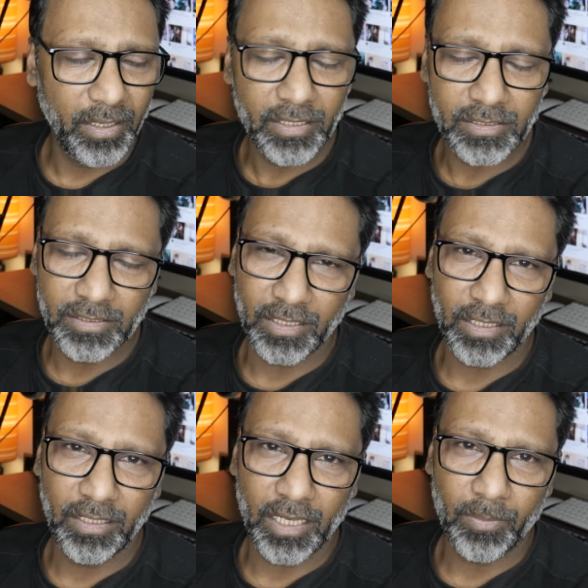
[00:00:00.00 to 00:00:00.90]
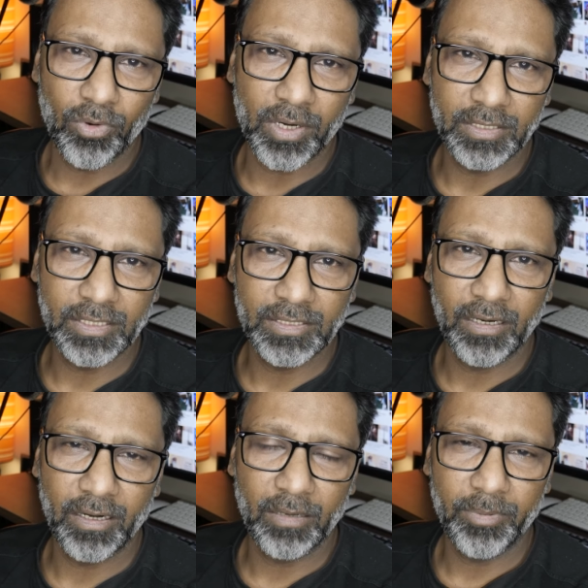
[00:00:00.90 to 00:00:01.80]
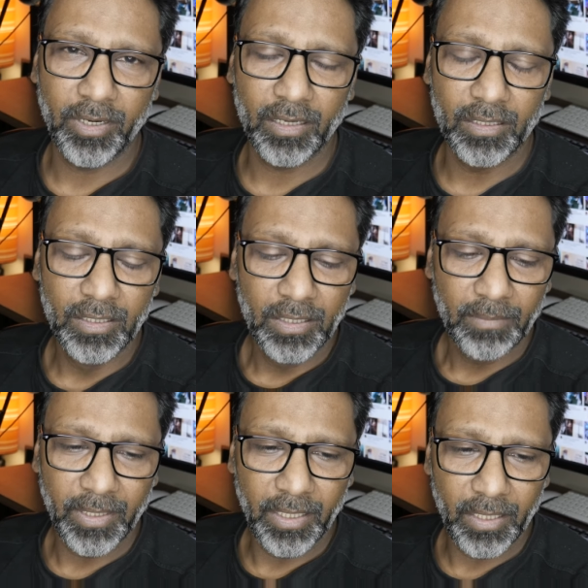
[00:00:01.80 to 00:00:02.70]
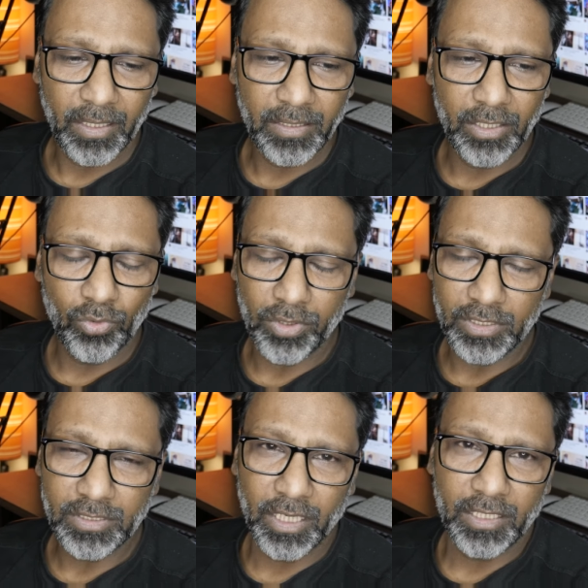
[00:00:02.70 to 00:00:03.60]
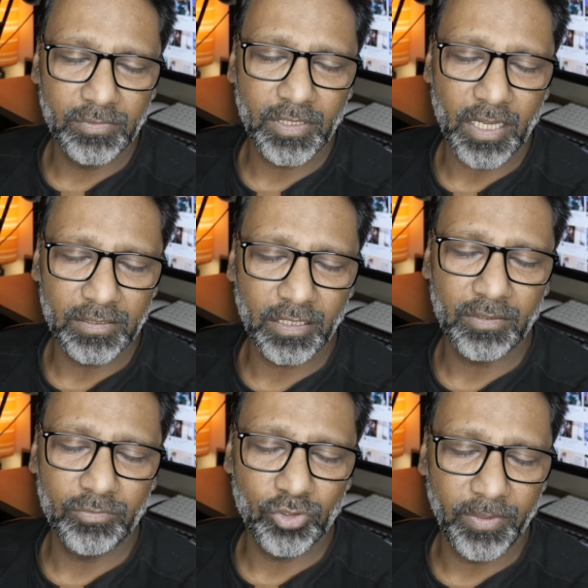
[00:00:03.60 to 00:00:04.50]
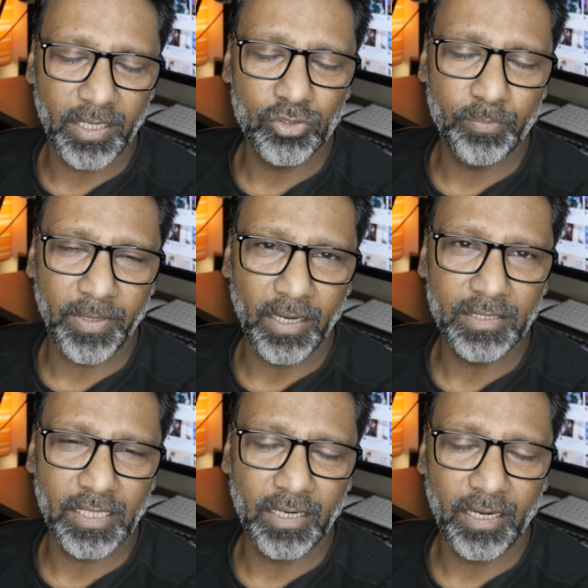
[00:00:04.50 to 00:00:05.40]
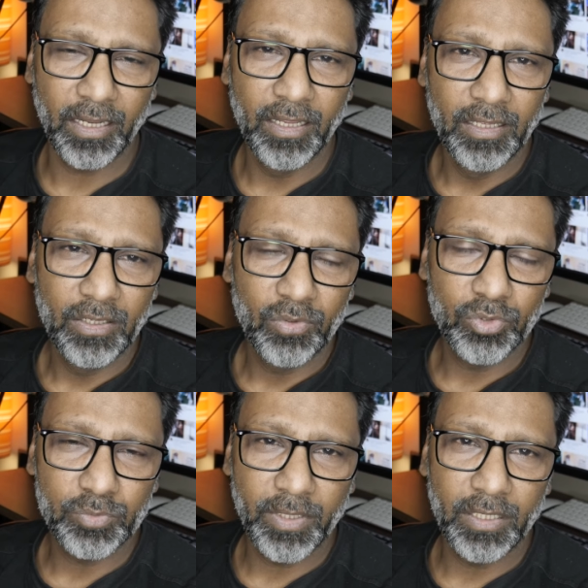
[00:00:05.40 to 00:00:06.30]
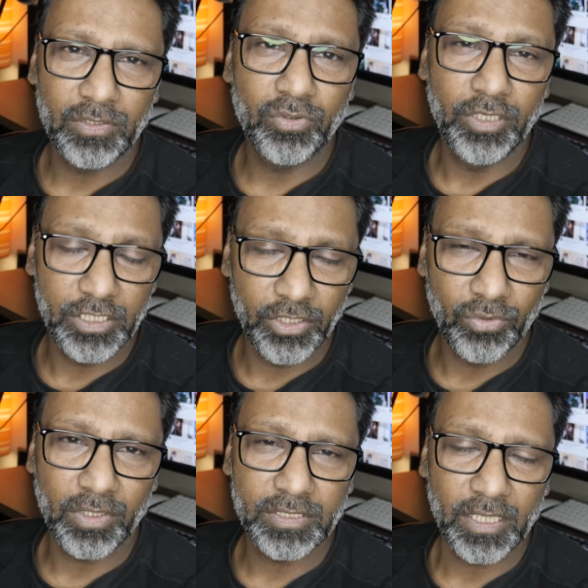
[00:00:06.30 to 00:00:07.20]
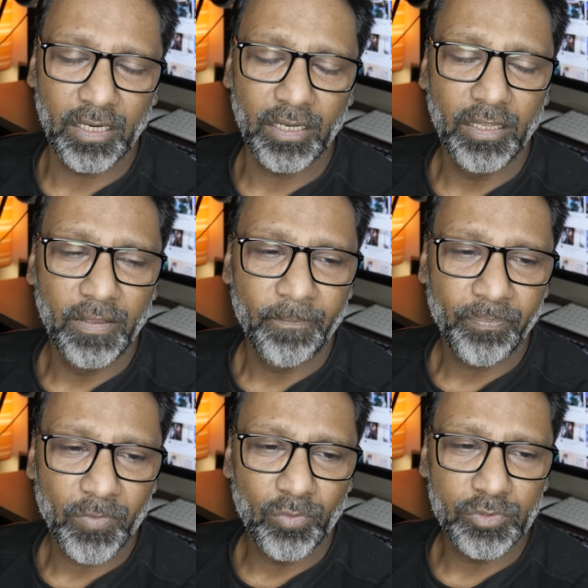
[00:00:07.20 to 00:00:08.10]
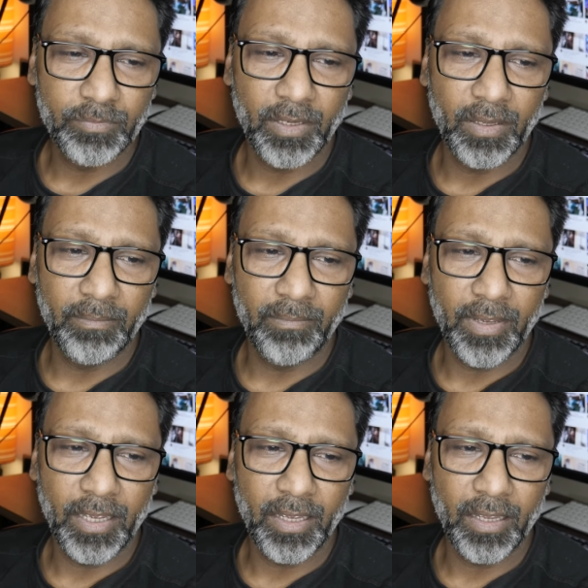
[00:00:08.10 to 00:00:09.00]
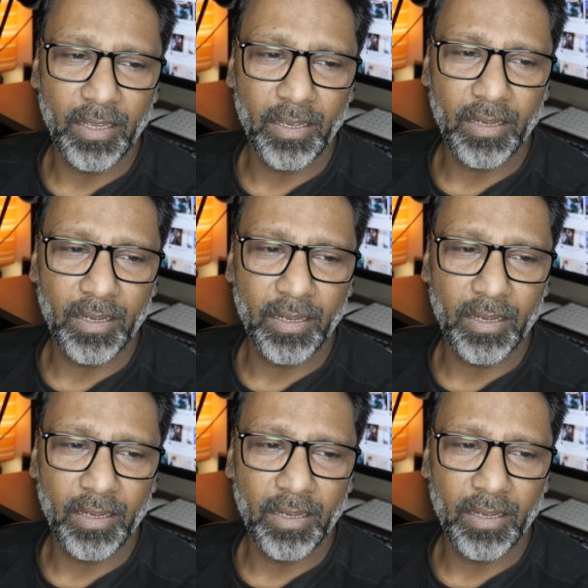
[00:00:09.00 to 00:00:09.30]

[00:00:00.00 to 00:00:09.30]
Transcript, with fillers: एक चीज़ है कि आपको कंसिस्टेंट रहना पड़ेगा मैंने ये नोटिस किया है जहाँ तक जो मेरा जो पहला चैनल है उसमें जो डी जी का चैनल है उसमें मैं